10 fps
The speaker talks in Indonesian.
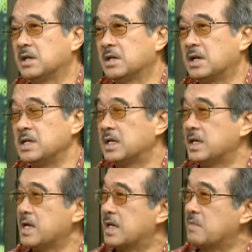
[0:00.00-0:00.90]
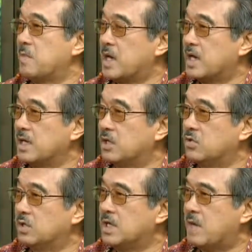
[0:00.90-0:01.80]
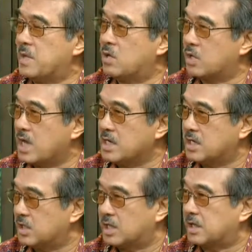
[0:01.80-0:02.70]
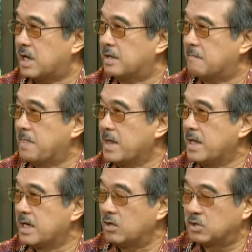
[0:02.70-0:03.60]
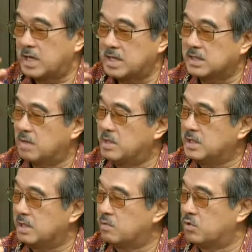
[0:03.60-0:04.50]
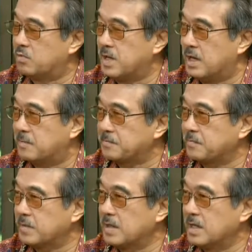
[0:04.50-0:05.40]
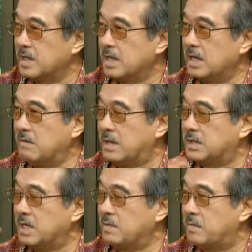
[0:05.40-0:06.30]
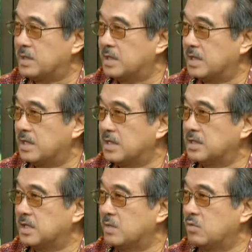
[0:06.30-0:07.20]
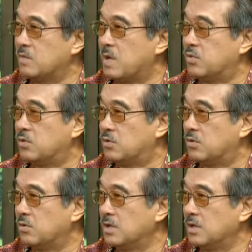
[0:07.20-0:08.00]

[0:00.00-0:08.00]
Hmm. Karena kenaikan barang itu tidak mengurangi kesejahteraan. Hmm. Kalau sekarang saya beli seribu rupiah, inflasi lima persen, jadi seribu lima puluh.